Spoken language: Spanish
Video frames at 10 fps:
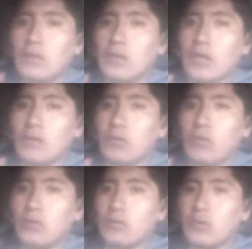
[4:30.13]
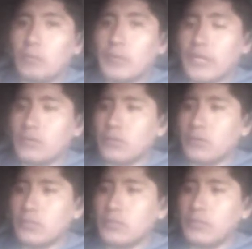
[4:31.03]
Y el otro precio
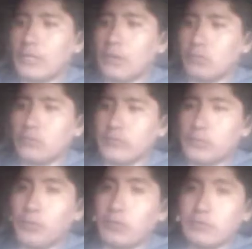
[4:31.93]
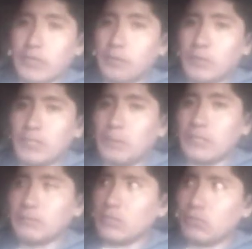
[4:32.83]
es del autoresponder, también vas a
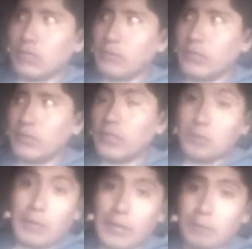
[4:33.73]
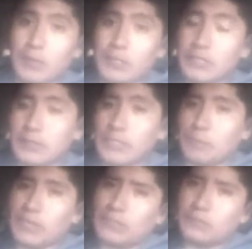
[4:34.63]
pagar mensualmente y para empezar vas a
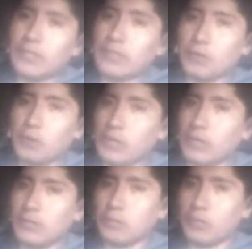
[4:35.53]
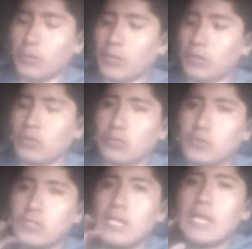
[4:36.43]
pagar 20 dólares en promedio.
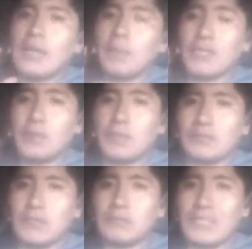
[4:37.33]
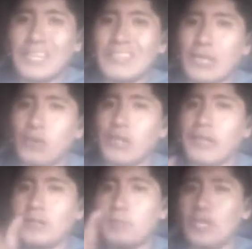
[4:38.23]
Entonces vas a invertir 30
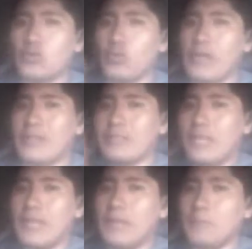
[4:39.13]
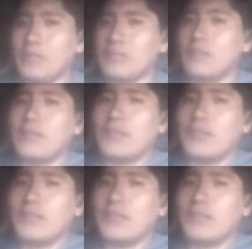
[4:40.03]
dólares mensuales cada mes.